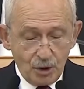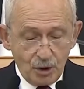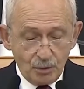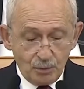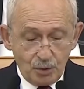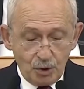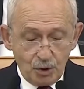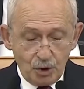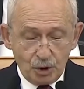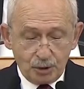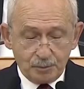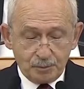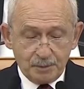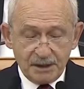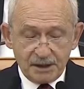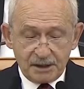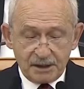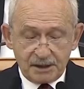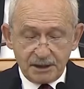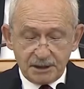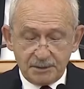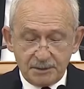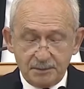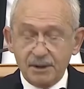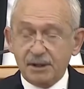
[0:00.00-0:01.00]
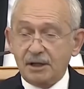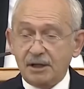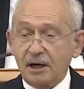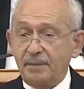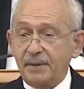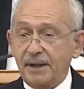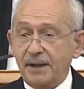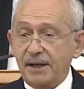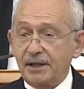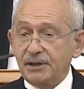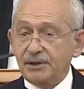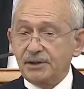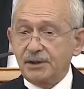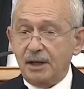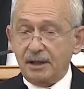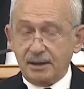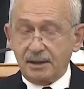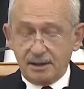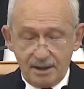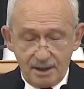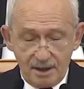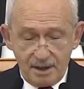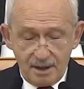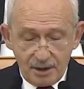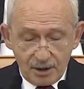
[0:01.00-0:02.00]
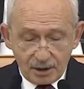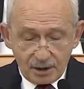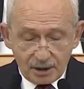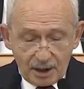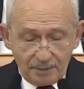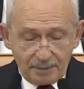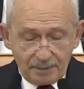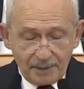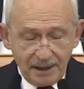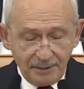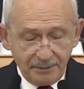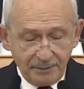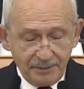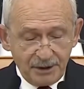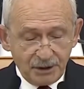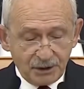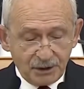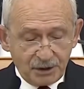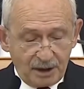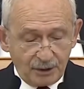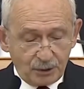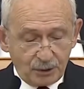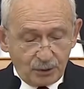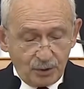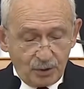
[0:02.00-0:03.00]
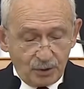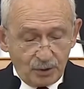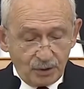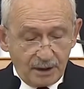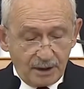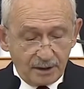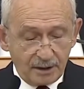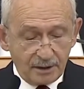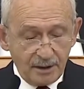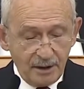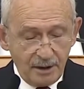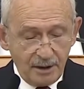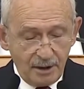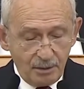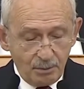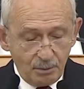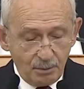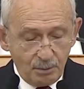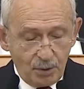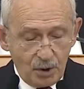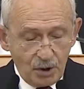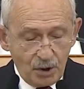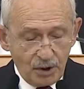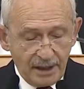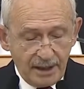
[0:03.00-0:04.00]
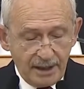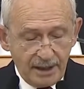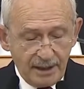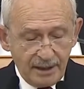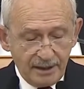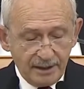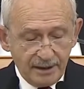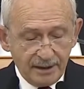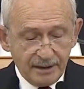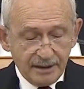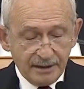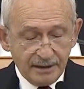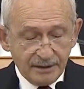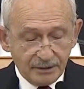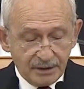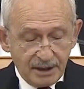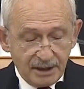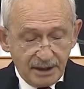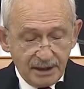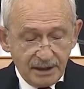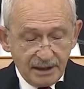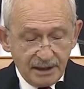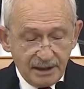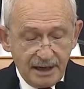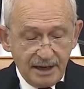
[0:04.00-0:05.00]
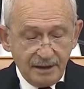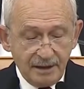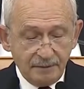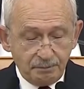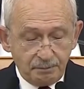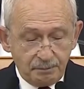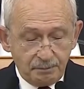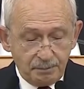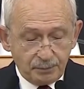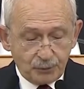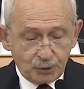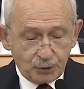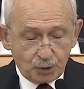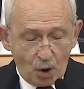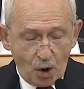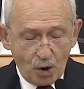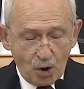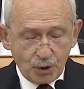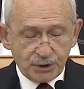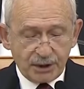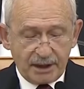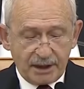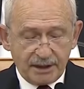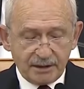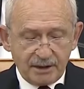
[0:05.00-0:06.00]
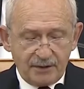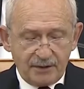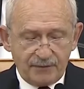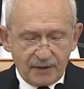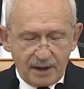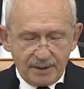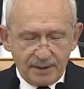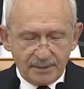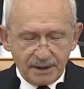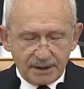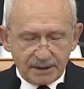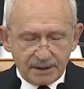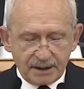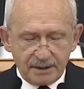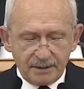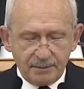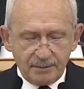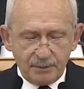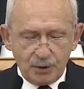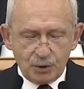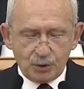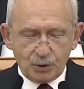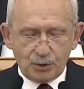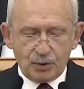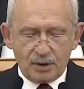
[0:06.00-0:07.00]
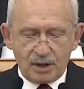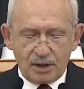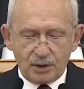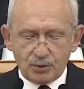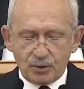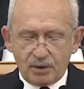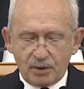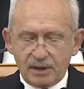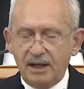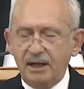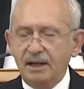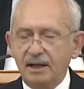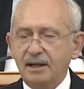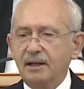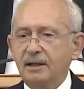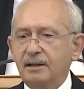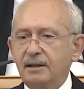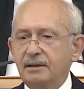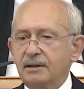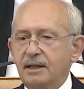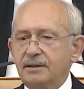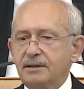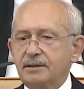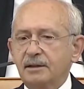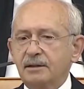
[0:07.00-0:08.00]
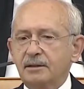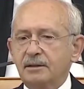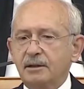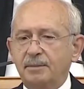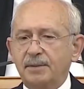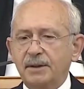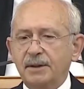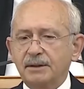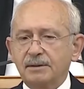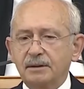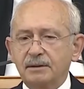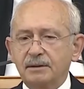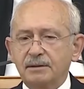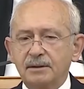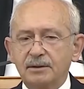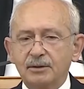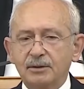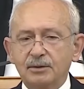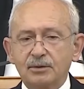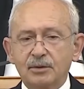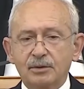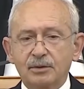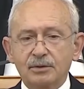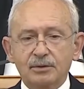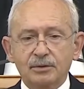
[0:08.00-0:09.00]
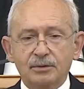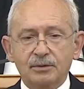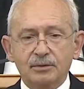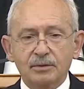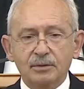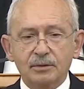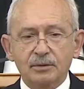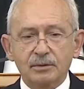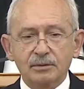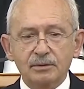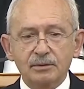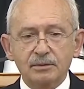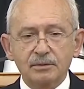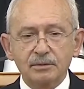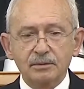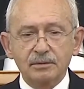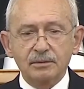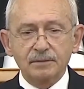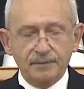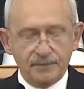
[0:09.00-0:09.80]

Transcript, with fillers: Büyük bir kısmı kapanacak. Kapanmayacak diyorlar. Böyle denilen çok sayıda fabrikanın bir süre sonra nasıl kapatıldığını gördük diyoruz.